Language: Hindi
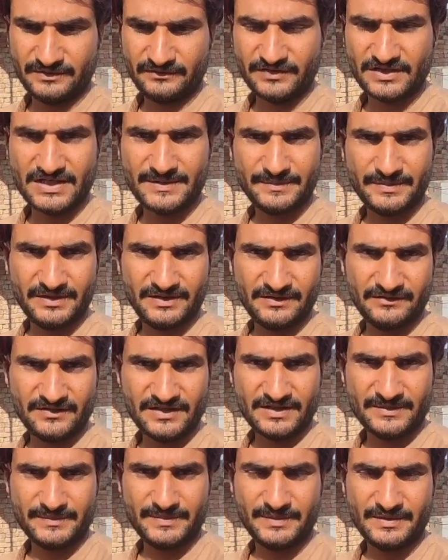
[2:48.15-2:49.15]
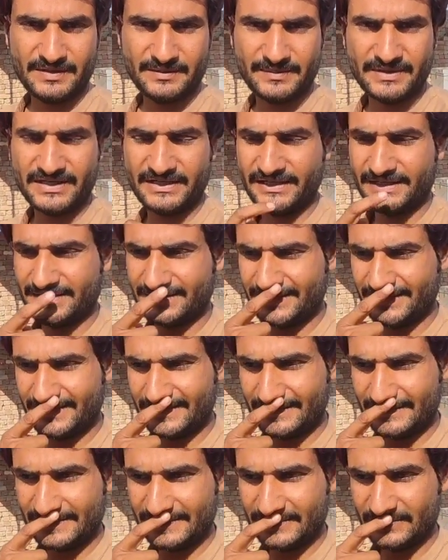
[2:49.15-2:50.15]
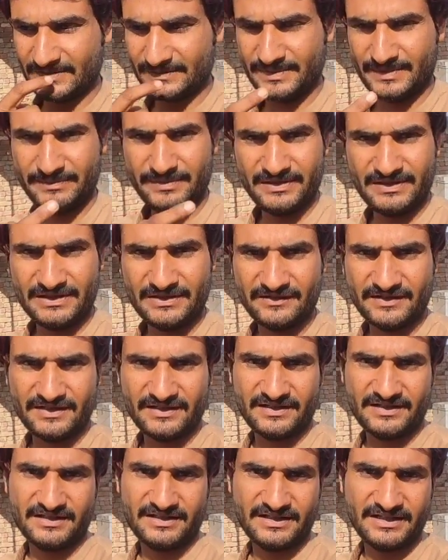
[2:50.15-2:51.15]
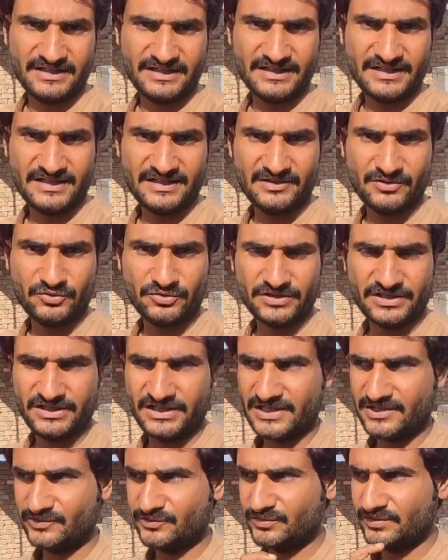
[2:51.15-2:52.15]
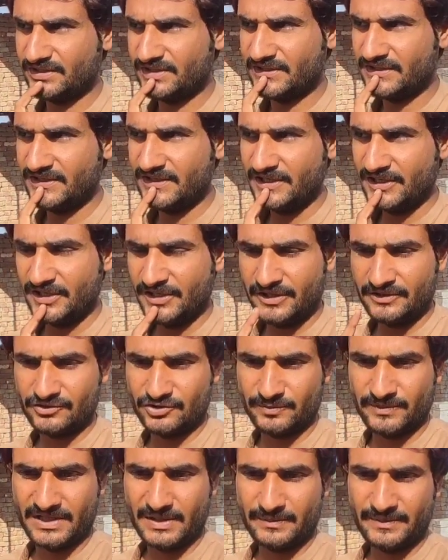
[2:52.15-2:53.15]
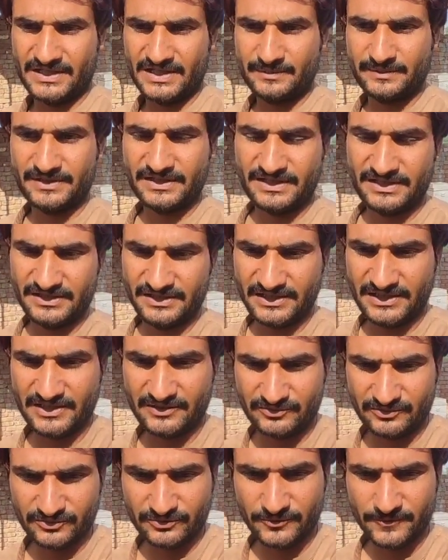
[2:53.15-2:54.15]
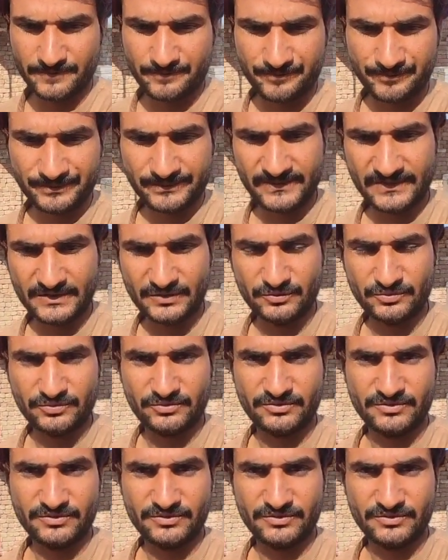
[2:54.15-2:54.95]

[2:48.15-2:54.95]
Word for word: वहाँ पे वहाँ पे ना भाई आते हैं तो अभी भी दरवाज़ा खटखटाया है नॉक किया उन्होंने तो मैंने पानी भर के दिया है उनको तो